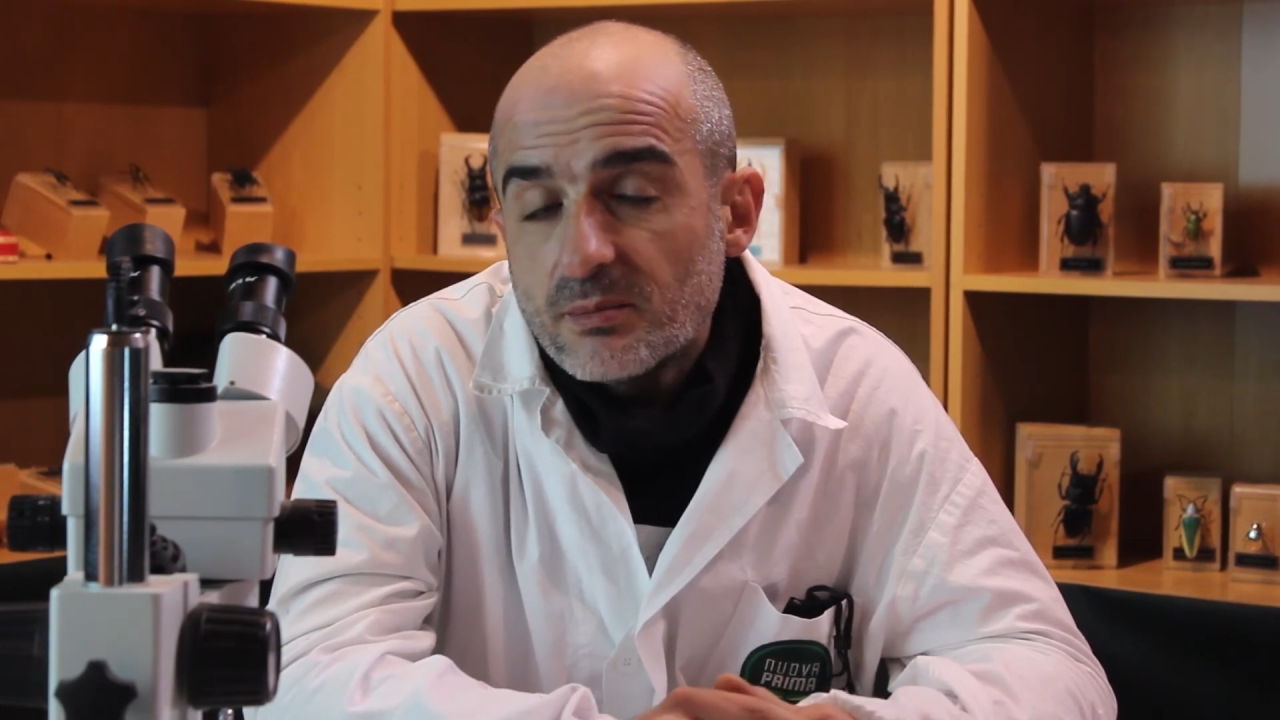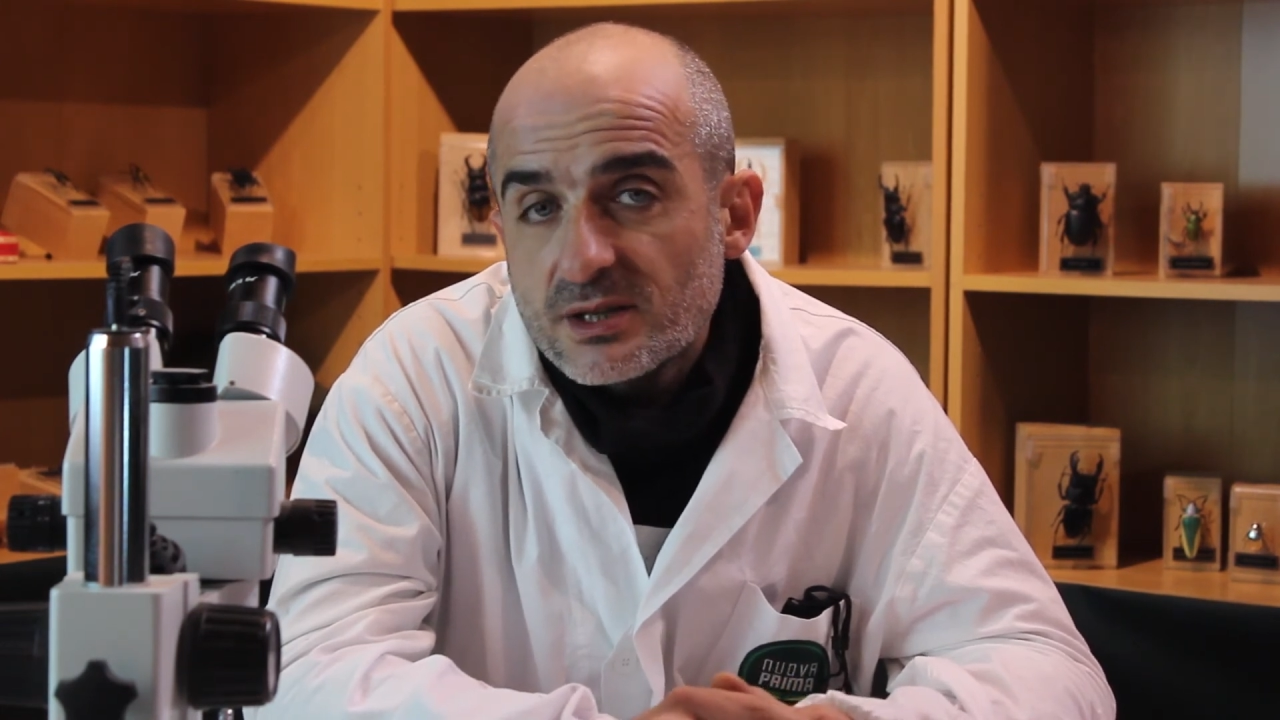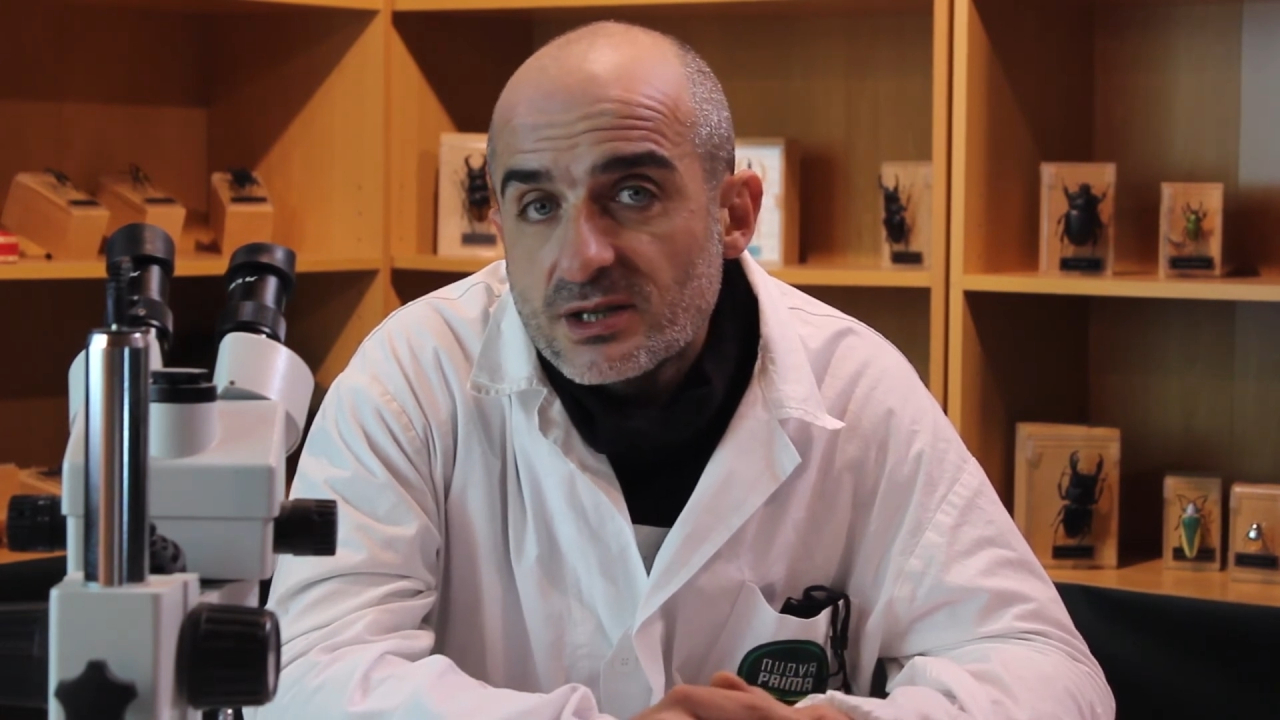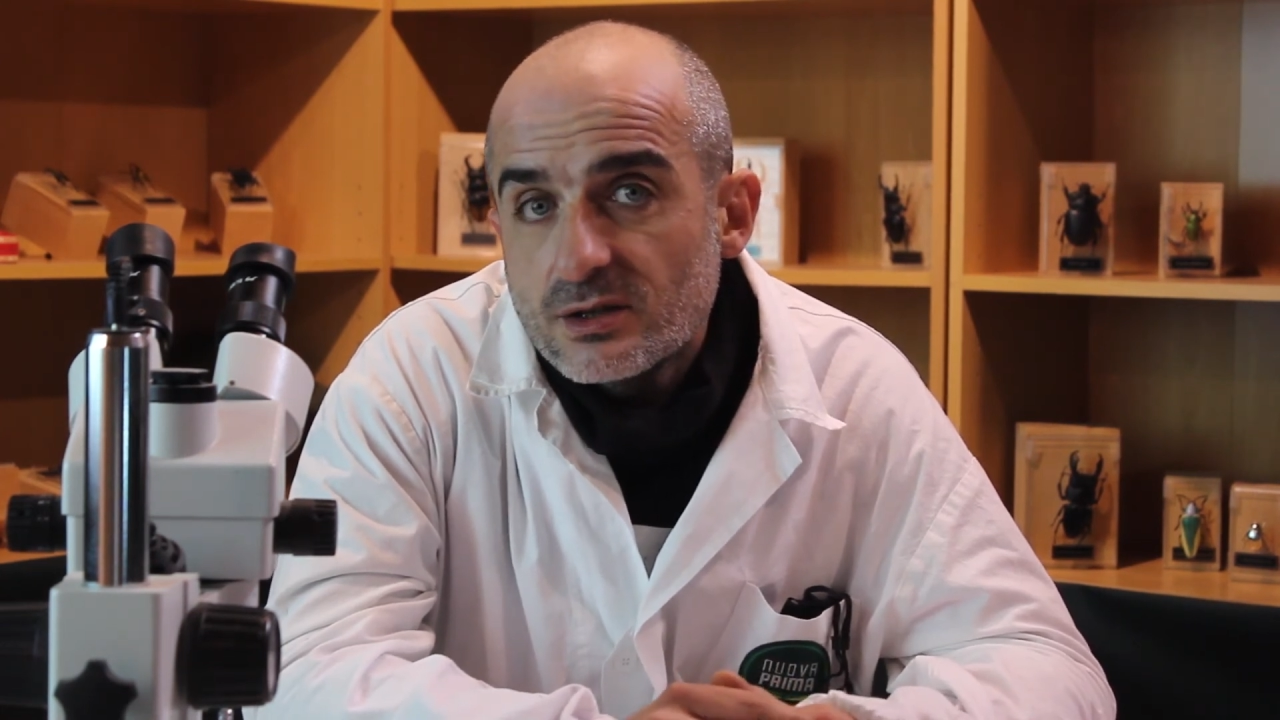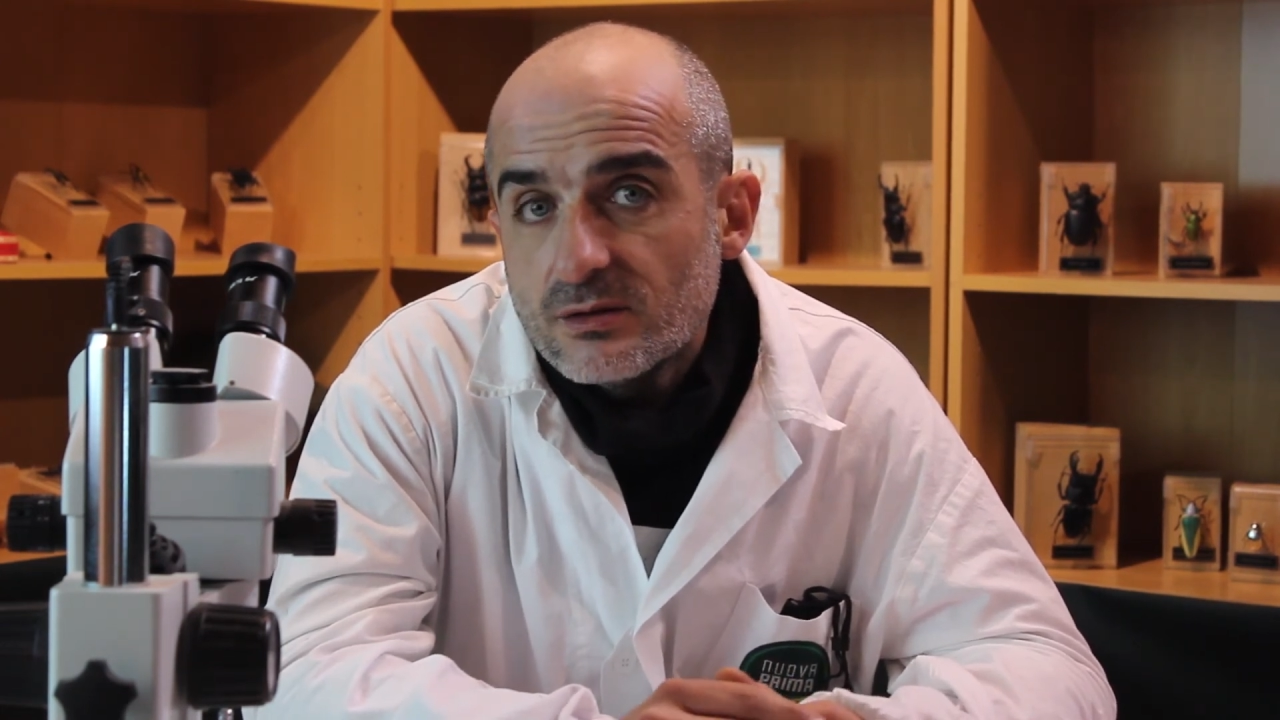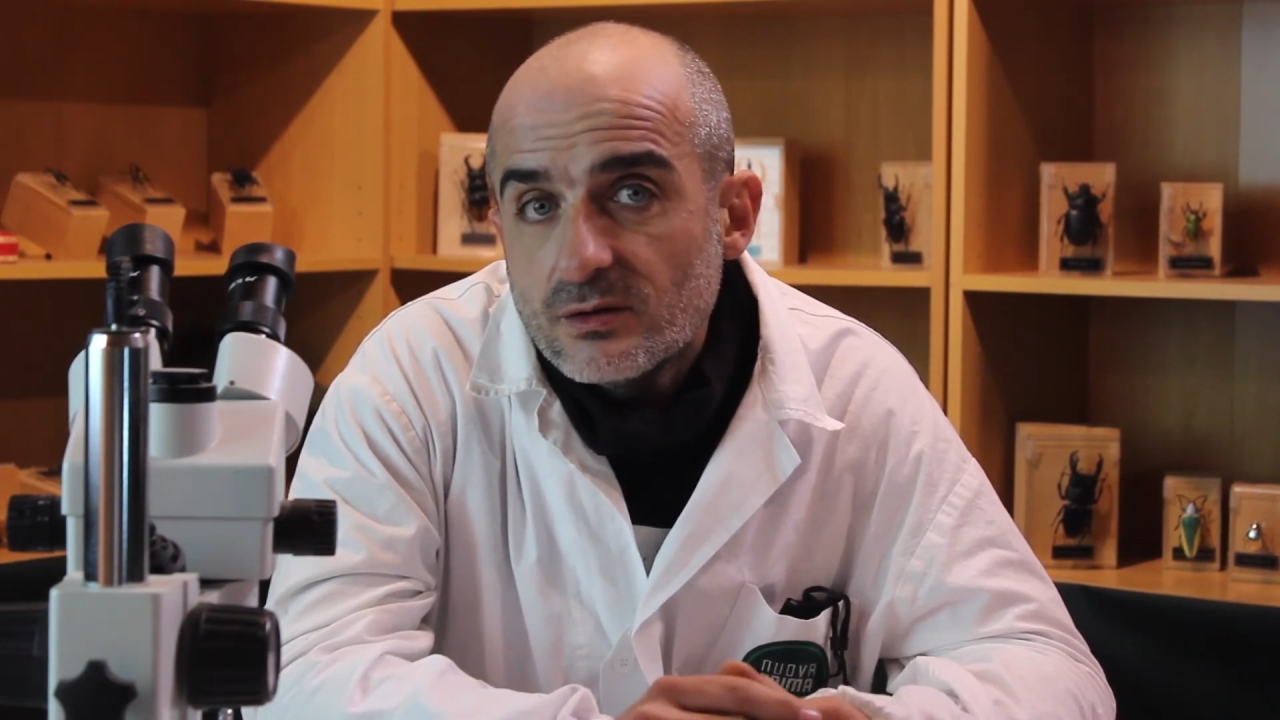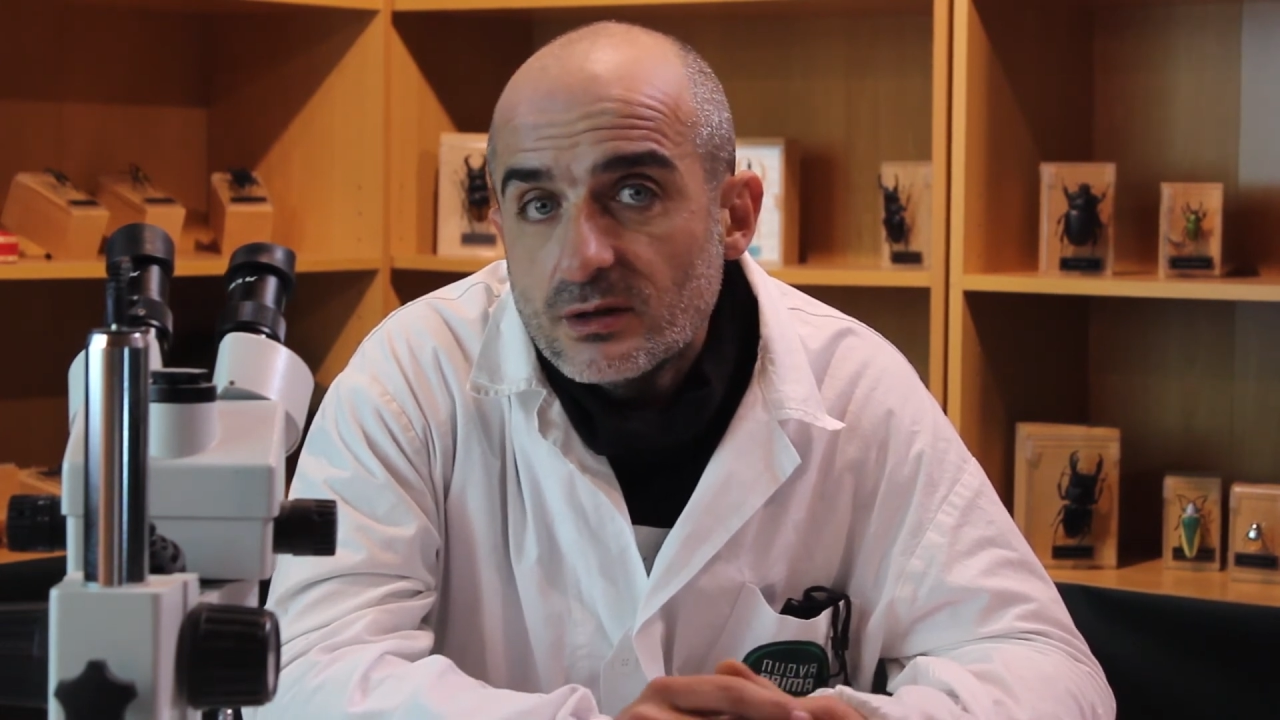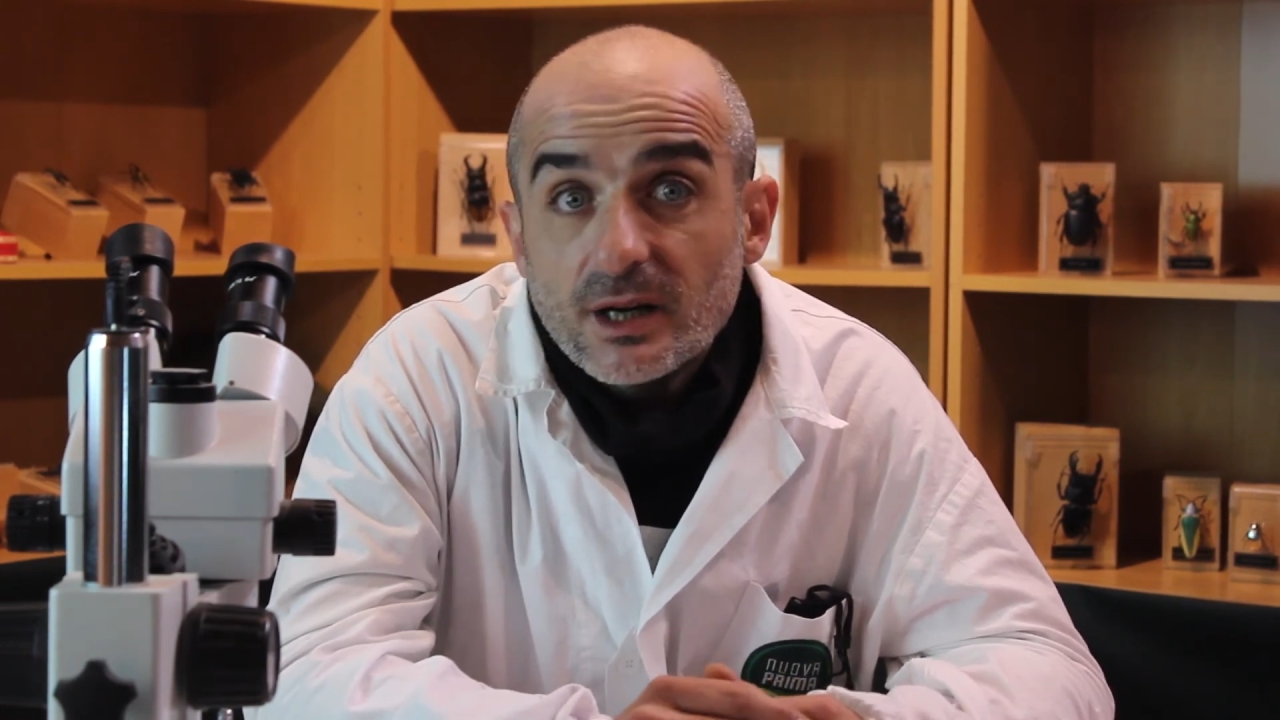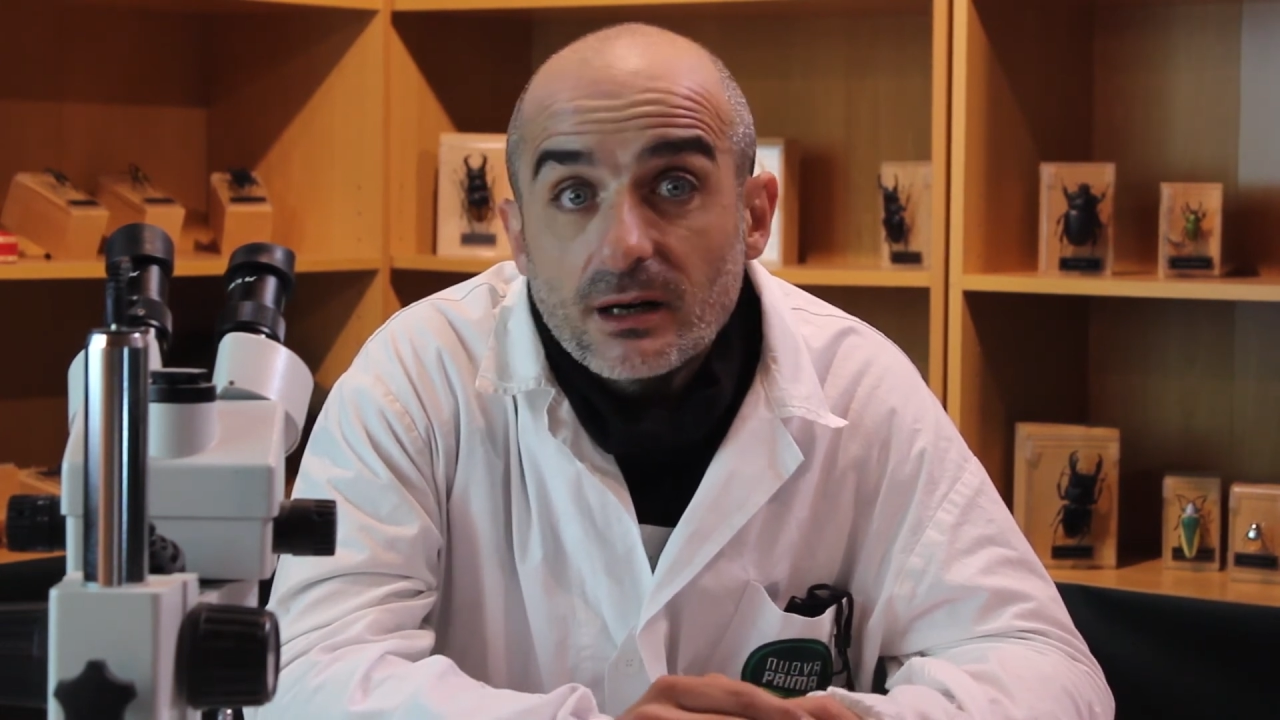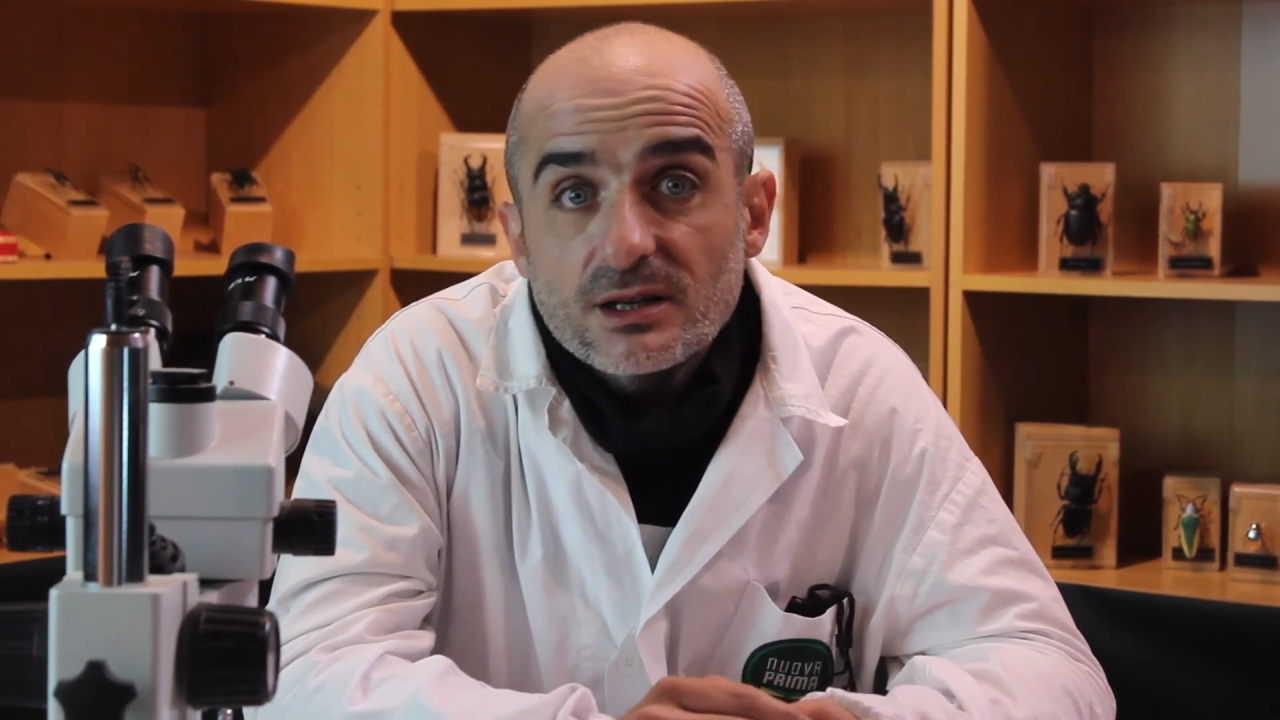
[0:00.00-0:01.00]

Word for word: passivi della